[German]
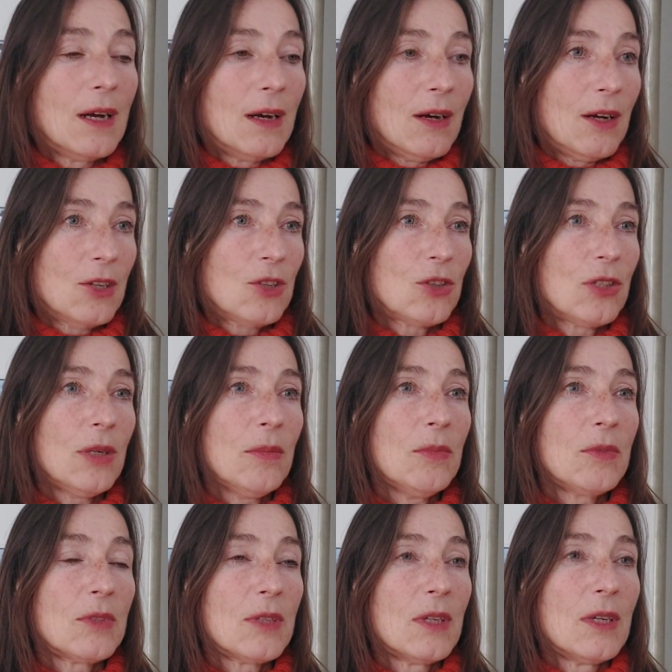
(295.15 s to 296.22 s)
Ah,
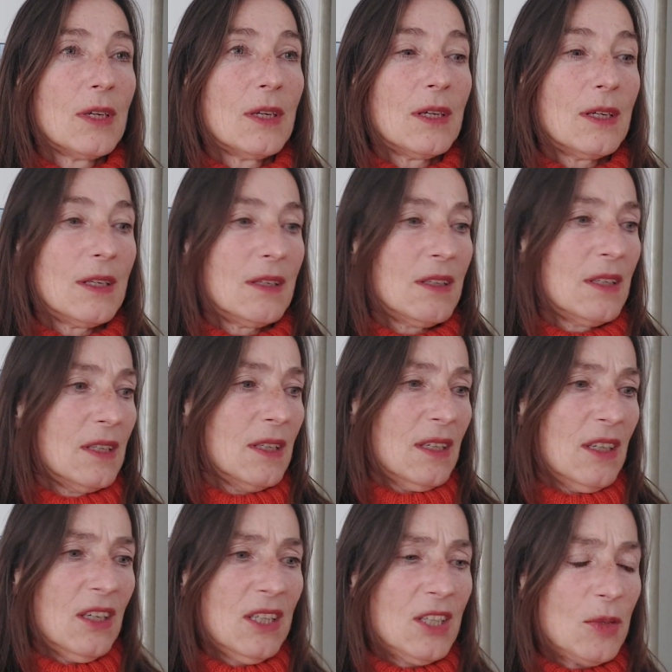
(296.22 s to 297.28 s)
stimmt, äh,
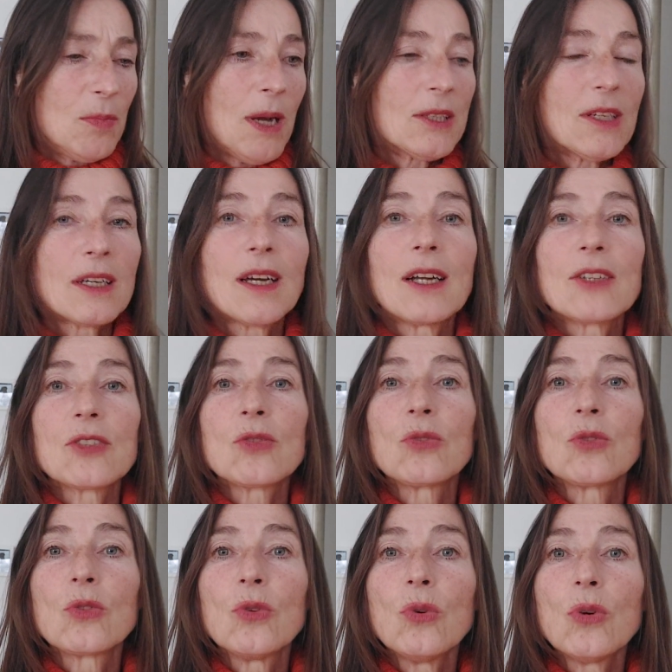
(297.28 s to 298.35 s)
ah, ich mache da gerade so
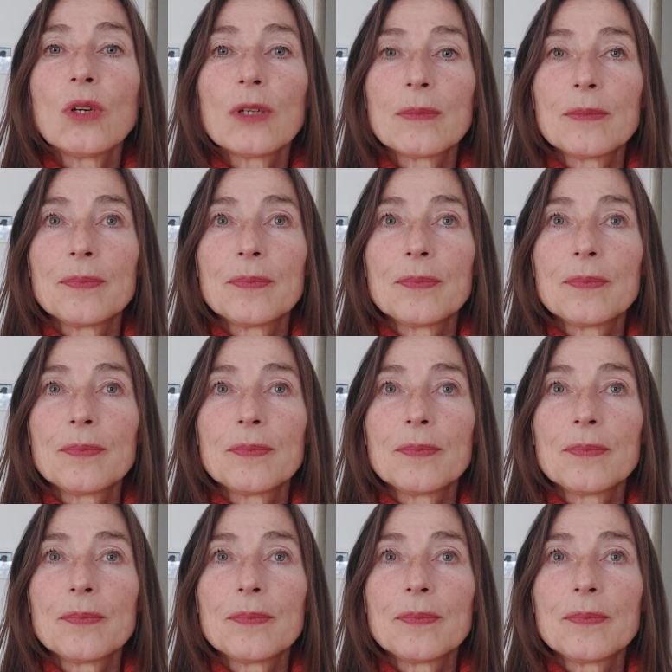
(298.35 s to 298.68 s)
einen Druck.